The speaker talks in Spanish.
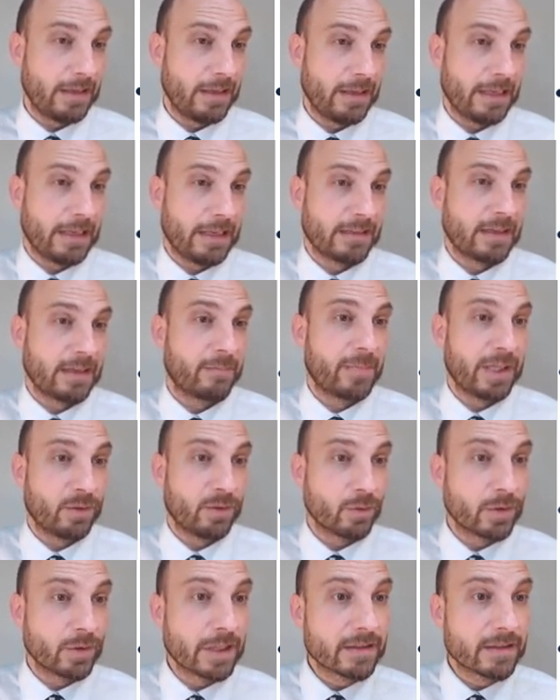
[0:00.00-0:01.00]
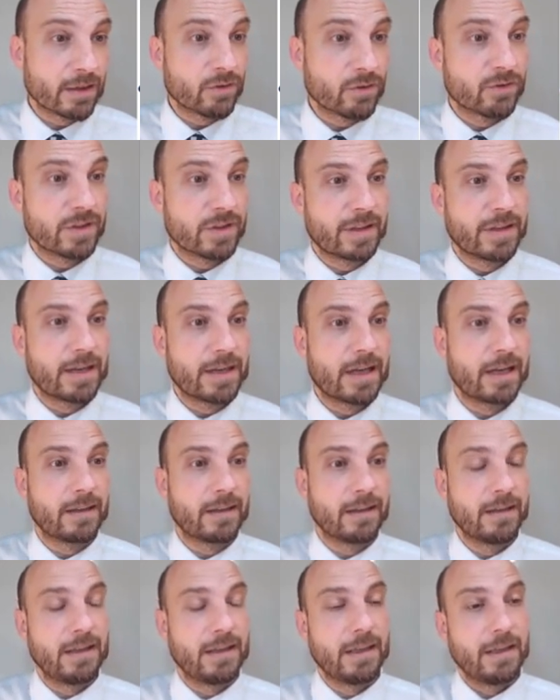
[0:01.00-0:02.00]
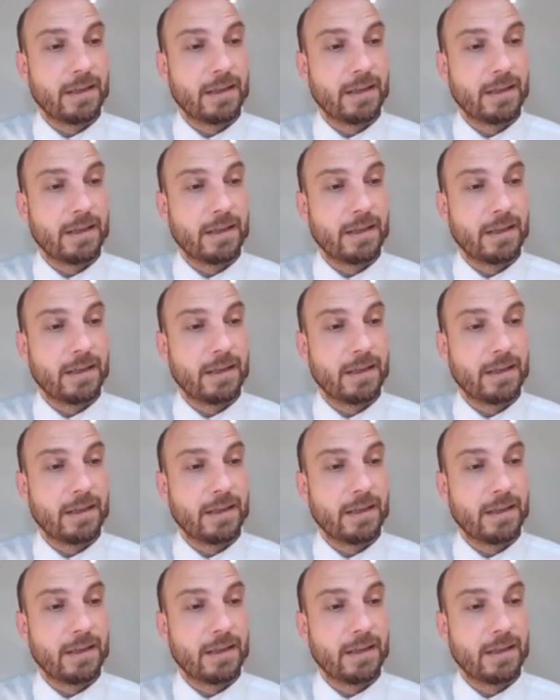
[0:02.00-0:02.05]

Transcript: las amplitudes se consideran,